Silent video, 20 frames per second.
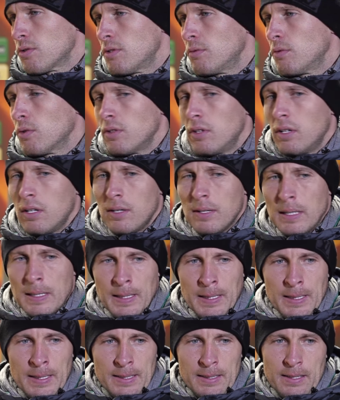сегодня,
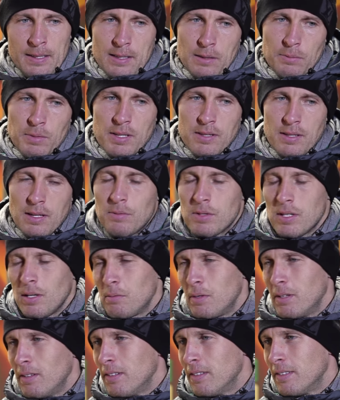если бы Сэм
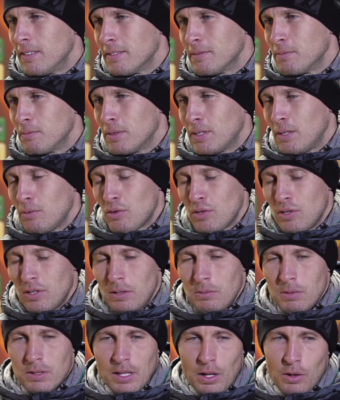забил, потому что
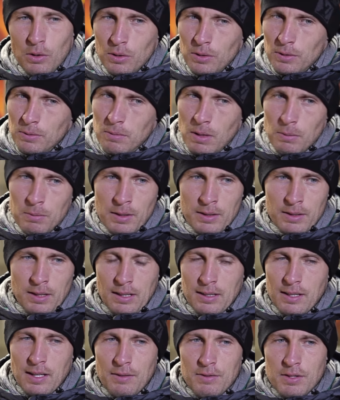там был такой момент,
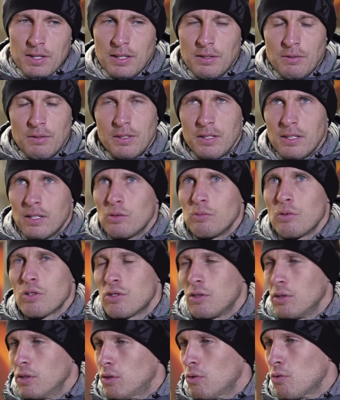когда я сзади видел, я думал,
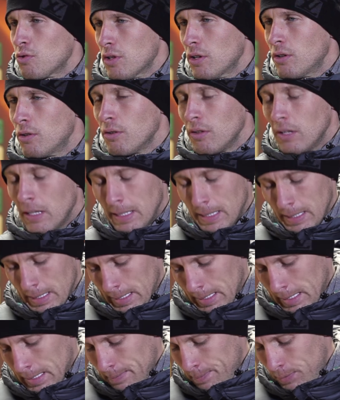что это уже гол.
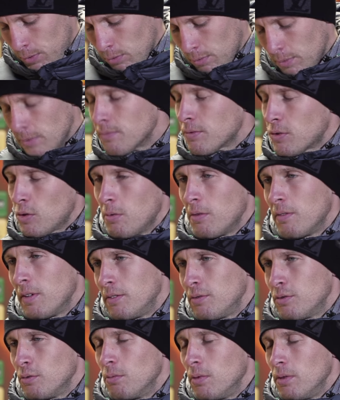Но ну, все бывает
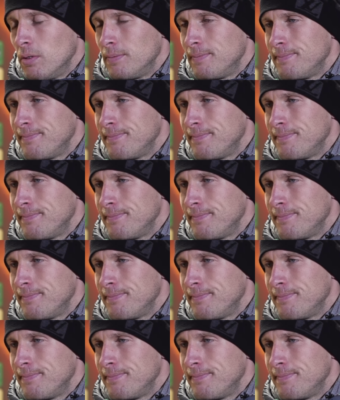в футболе.